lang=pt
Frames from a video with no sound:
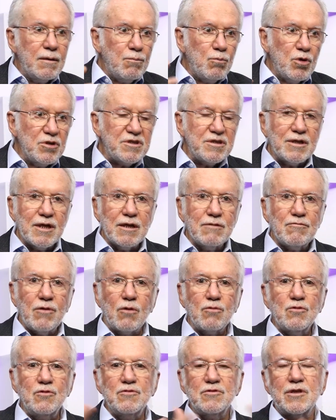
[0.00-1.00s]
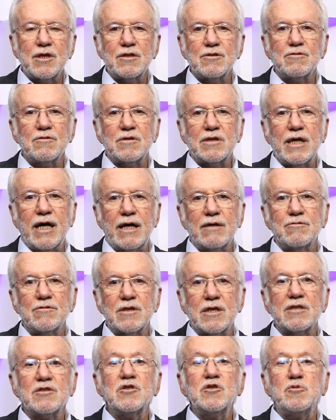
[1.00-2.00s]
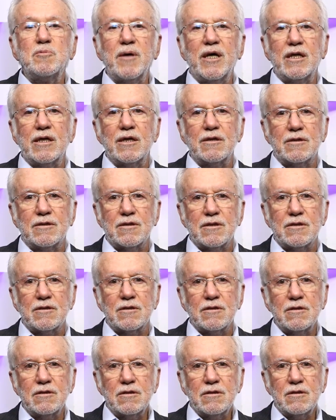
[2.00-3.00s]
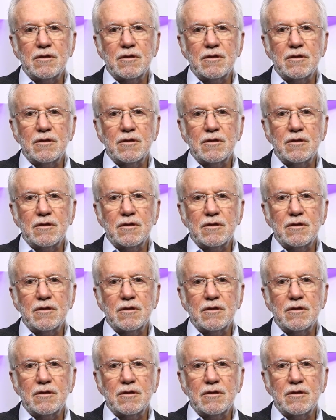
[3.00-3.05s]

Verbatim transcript: mostrando alguns resultados as experiências.